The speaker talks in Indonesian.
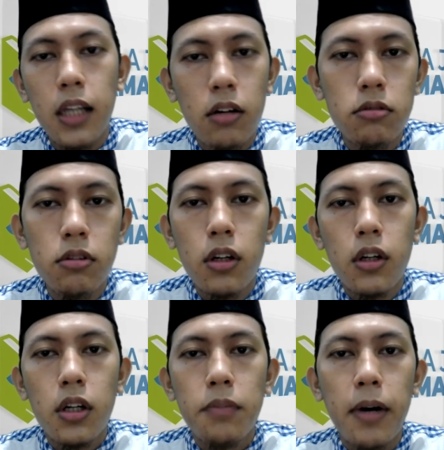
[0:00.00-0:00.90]
tahu
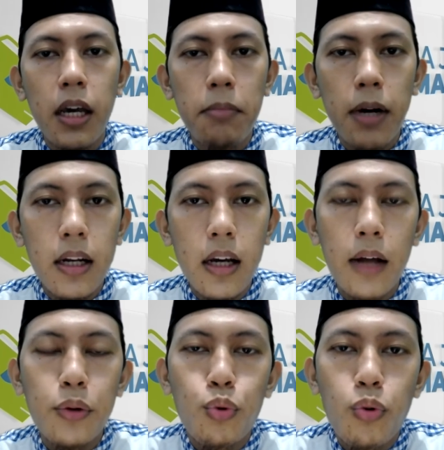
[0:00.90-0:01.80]
bagaimana
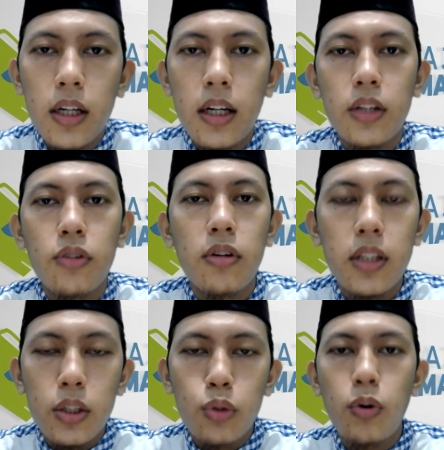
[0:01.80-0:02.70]
aturan atau
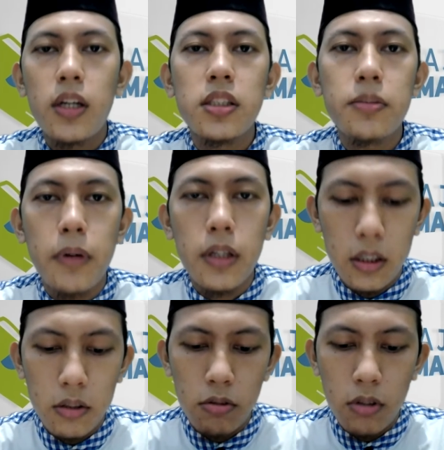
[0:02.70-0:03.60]
ketentuannya
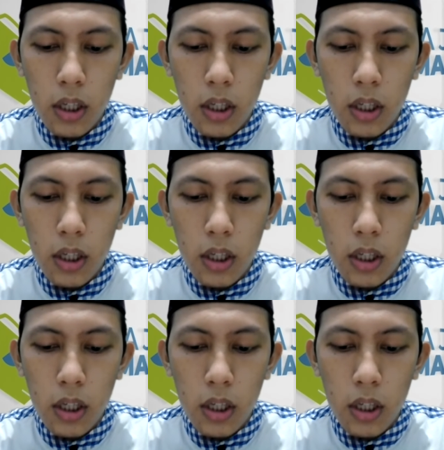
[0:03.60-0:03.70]
seperti itu